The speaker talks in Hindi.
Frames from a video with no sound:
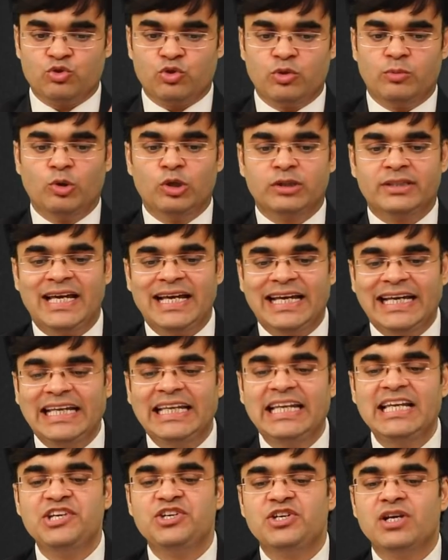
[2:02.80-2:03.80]
था उसको बोलते हैं
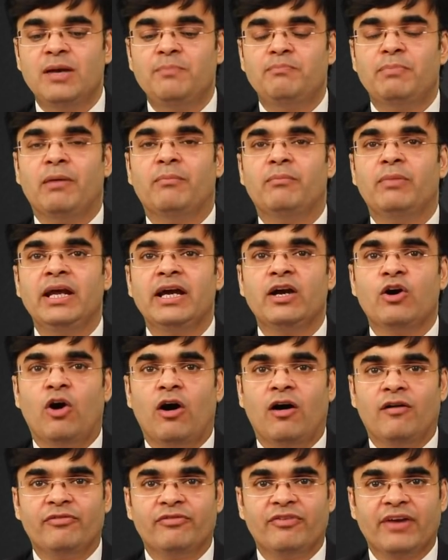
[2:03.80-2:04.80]
इनिशियल पब्लिक
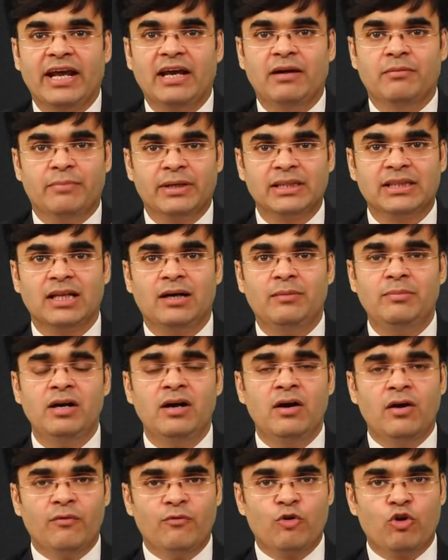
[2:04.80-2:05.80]
ऑफरिंग
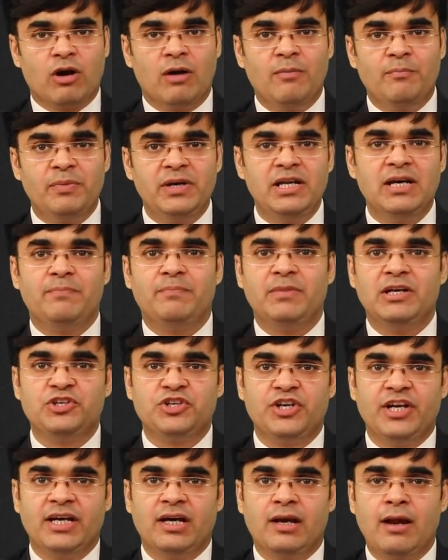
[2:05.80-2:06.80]
मतलब वो कंपनी अपने
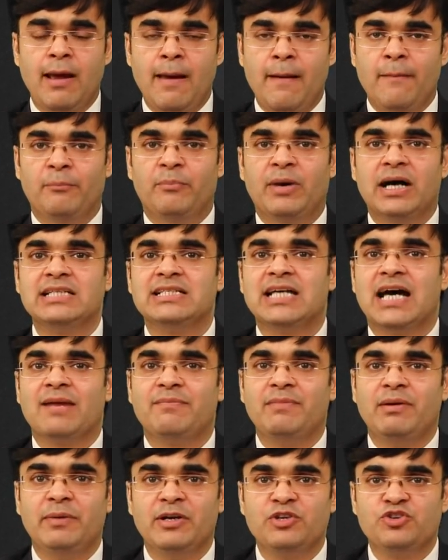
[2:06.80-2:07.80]
शेयर
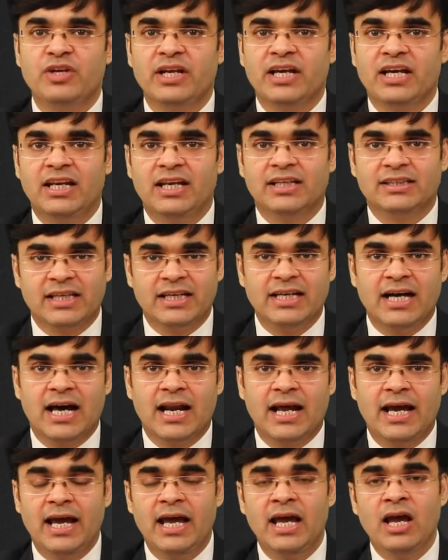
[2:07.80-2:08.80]
बाजार में बेचने के लिए
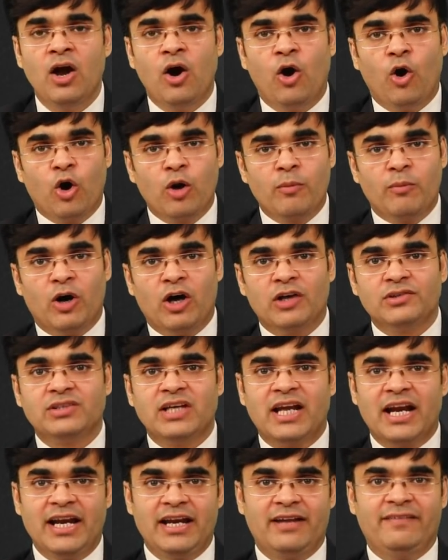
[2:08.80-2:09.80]
तैयार है और बहुत
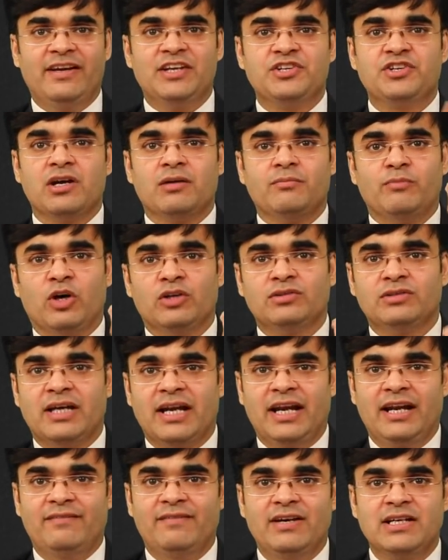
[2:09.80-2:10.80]
सारे निवेशक बहुत
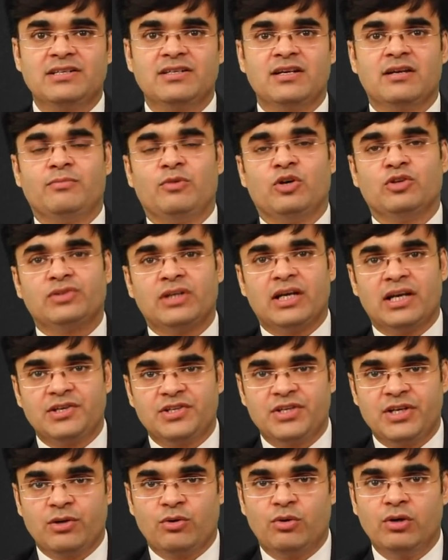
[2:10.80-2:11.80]
सारे इन्वेस्टर बहुत
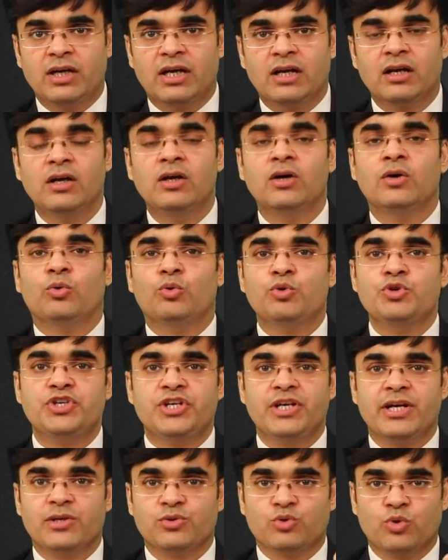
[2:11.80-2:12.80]
सारे शेयर होल्डर उन
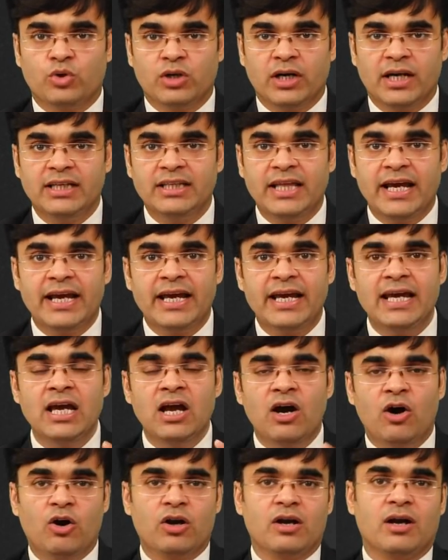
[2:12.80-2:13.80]
शेयर्स को खरीदेंगे
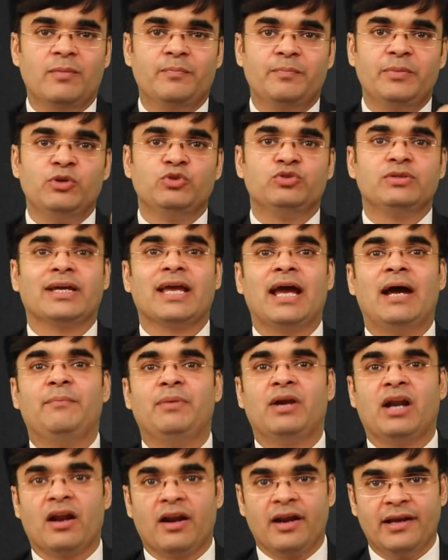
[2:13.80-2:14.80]
और कंपनी उससे
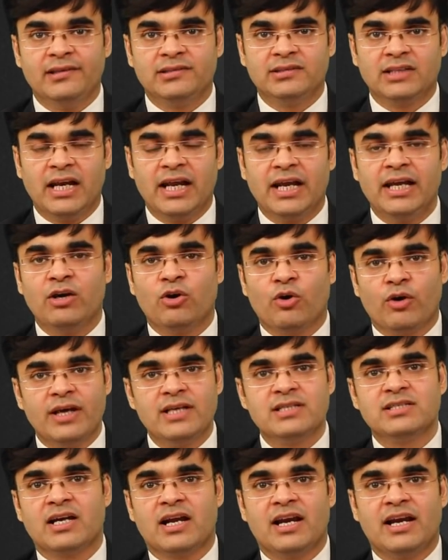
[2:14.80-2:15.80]
कैपिटल रेज करेगी और
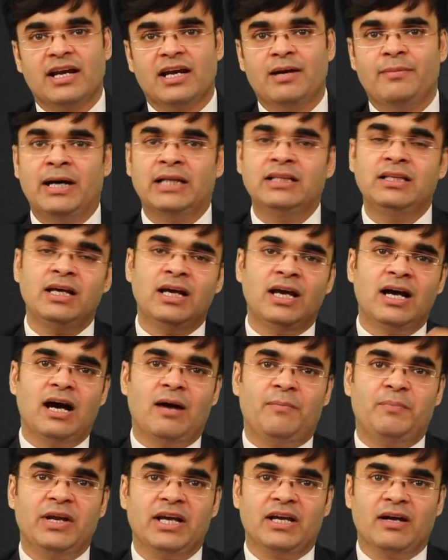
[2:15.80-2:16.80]
रेज करने के बाद
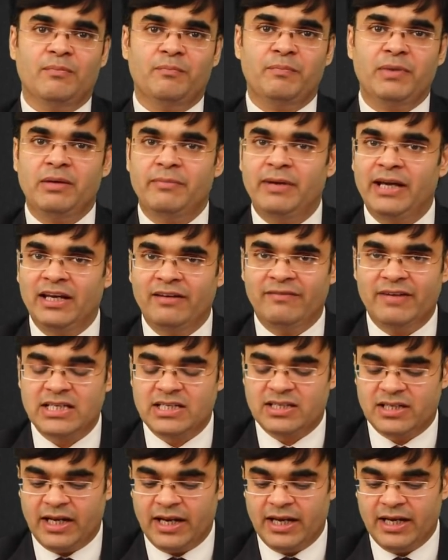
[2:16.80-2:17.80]
अपनी कंपनी में
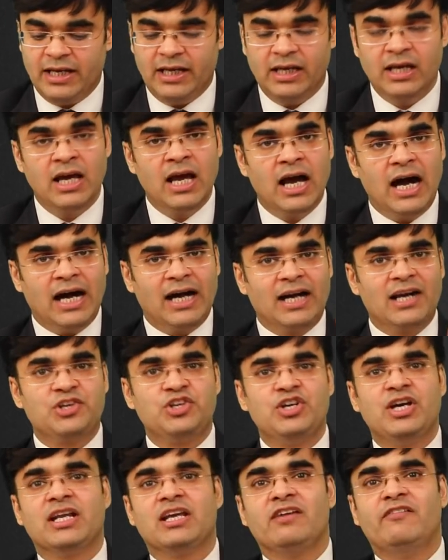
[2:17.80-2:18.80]
इन्वेस्ट करेगी अगर
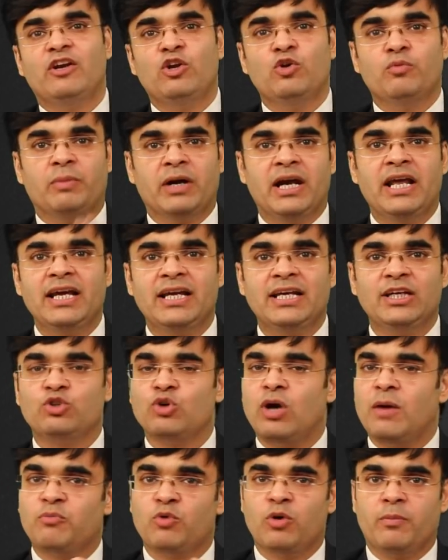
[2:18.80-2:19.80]
शेयर की वैल्यू बढ़ेगी
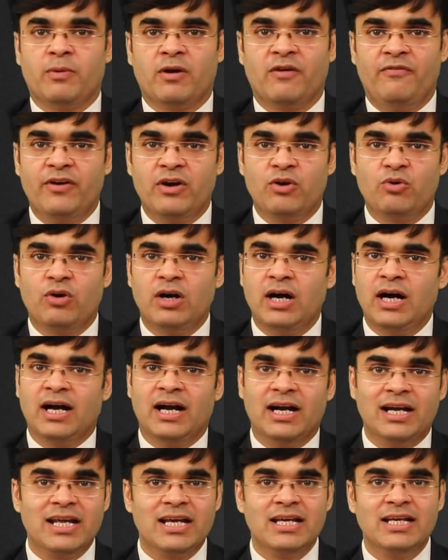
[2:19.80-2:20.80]
तो आपको प्रॉफिट होगा
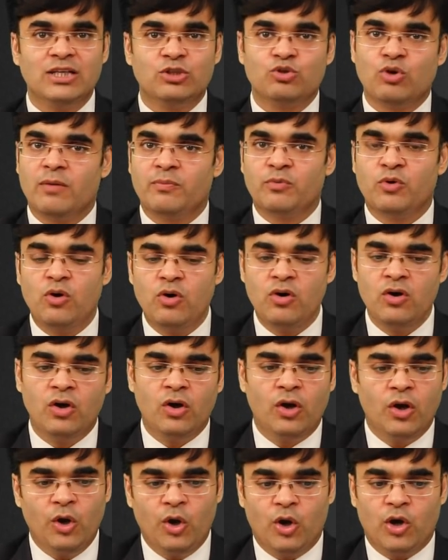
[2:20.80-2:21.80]
घटेगी तो आपको
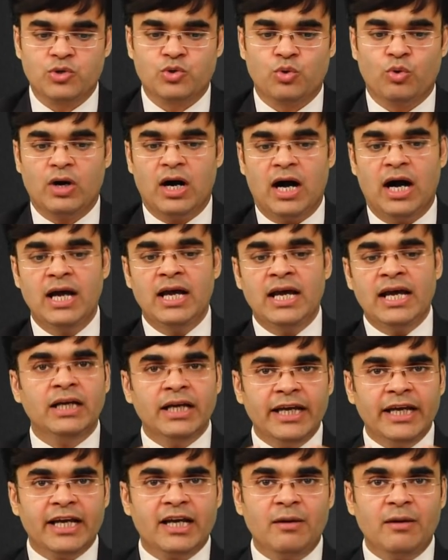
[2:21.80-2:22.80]
लॉस होगा
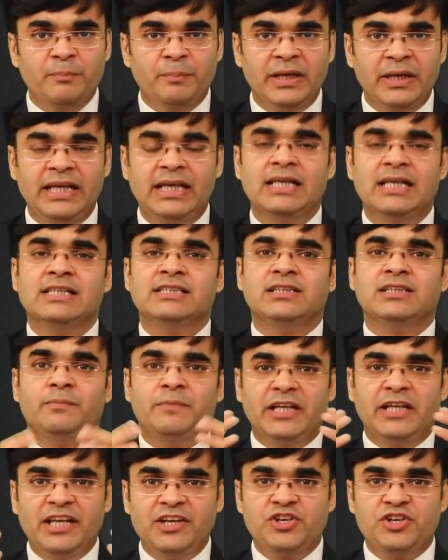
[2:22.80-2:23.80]
एक कंपनी
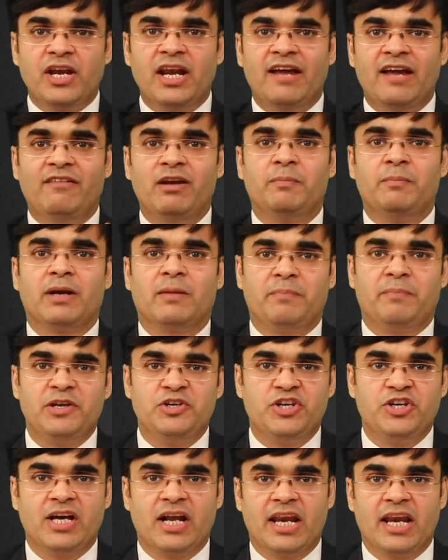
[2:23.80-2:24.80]
जब इनिशियल लेवल पर
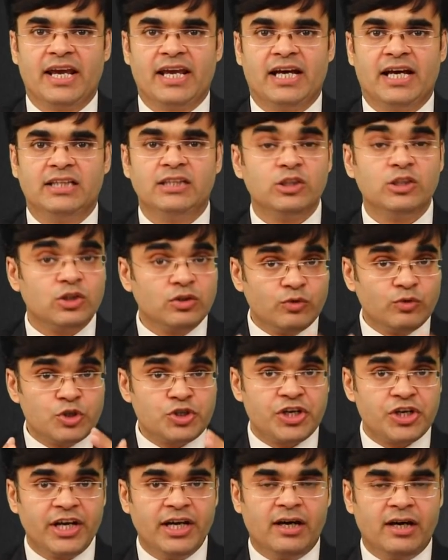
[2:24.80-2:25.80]
अपने शेयर लेके आती है तो
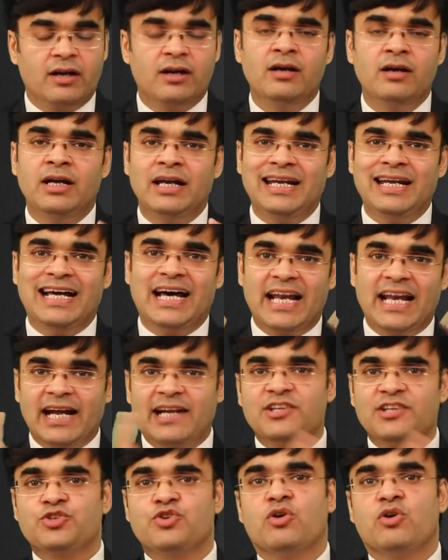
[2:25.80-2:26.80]
वो शेयर
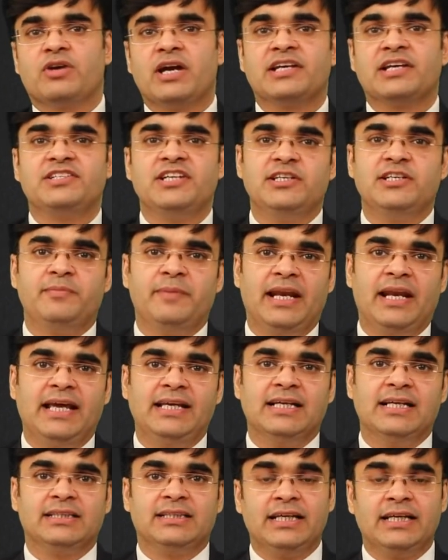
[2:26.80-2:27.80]
डायरेक्ट स्टॉक एक्सचेंज में
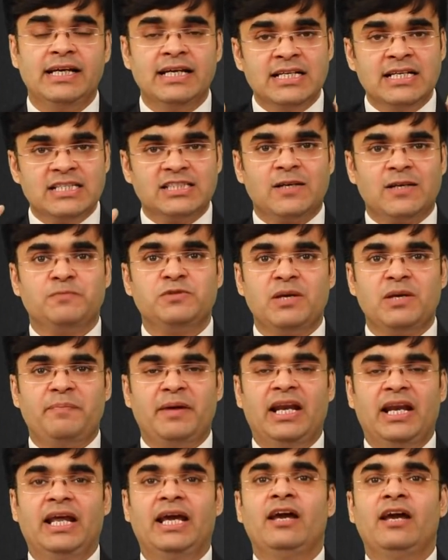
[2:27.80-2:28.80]
नहीं जाते सबसे
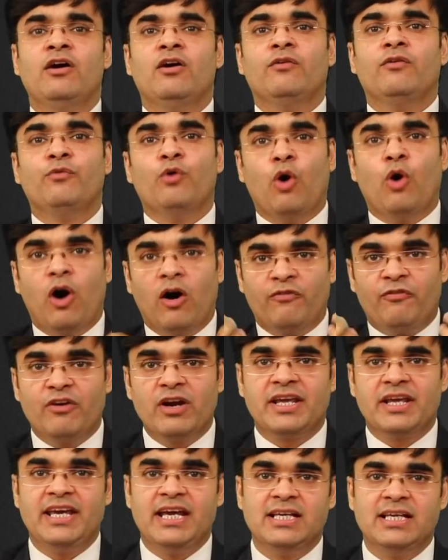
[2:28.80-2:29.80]
पहले वो
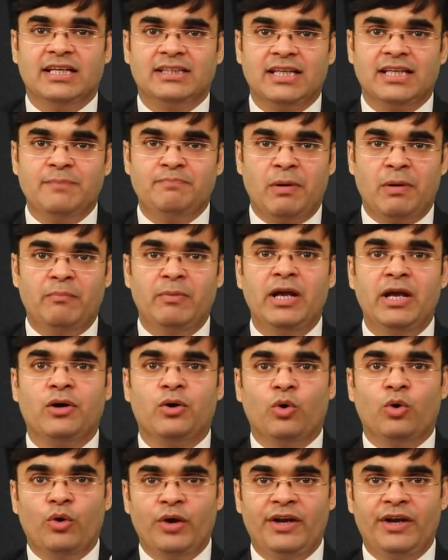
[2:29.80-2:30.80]
ऑफर किए जाते हैं
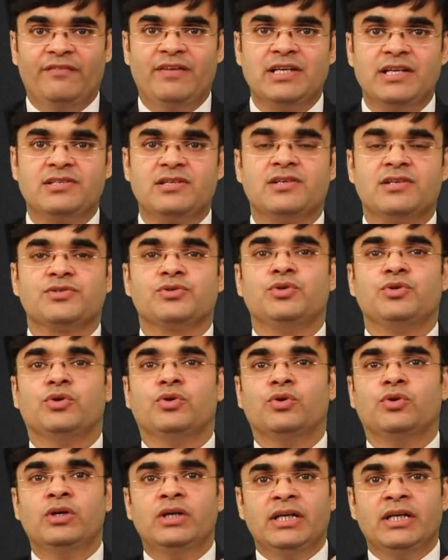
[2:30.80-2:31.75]
पब्लिक को इन्वेस्टर्स को